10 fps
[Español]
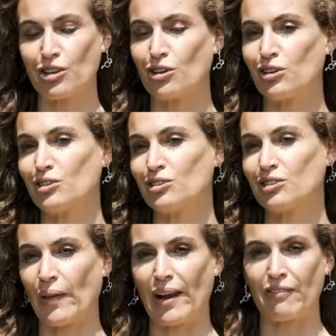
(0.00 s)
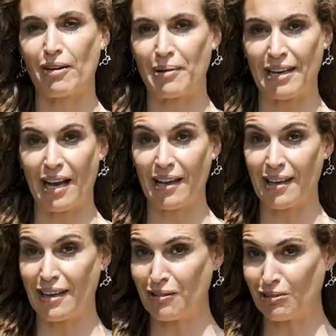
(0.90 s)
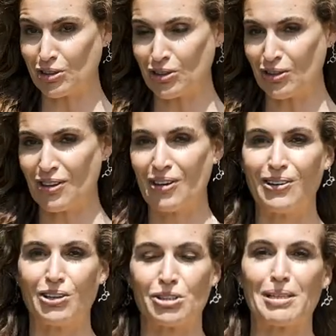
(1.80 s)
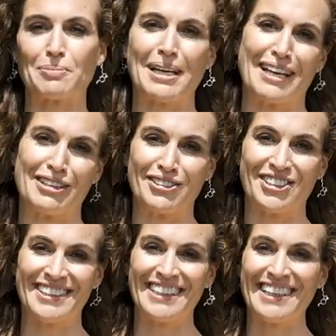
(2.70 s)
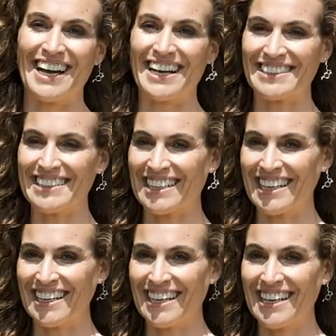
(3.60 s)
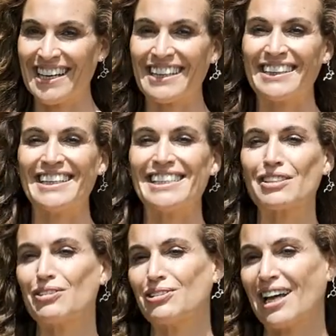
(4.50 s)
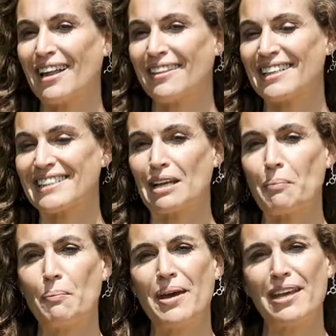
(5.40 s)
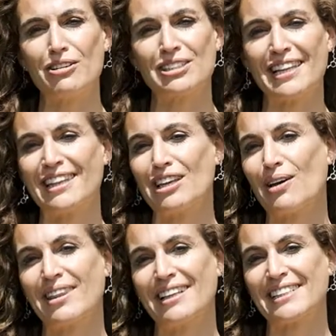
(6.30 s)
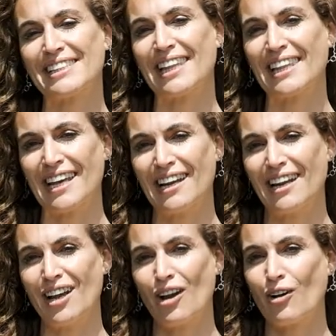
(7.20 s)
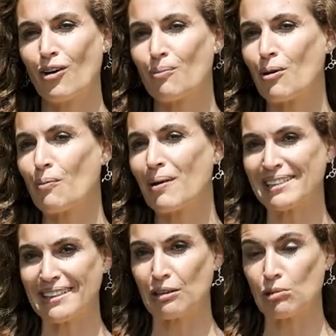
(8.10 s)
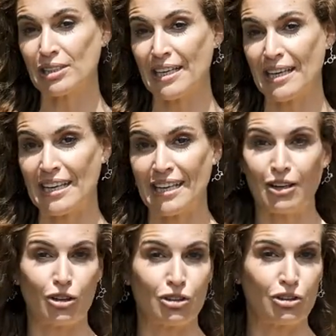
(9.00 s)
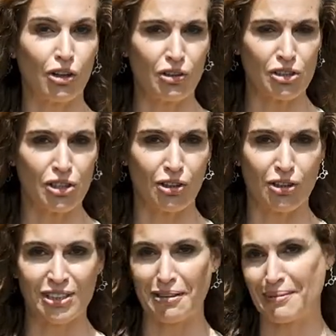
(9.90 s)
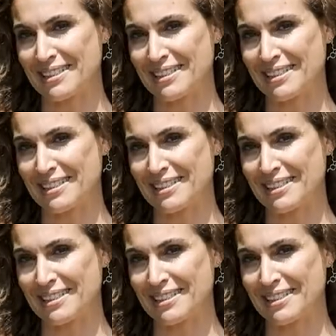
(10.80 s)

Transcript: con toda la familia, incluso los más pequeños. Así que disfruta de este bello y sencillo aceite esencial como más te guste y con todos los que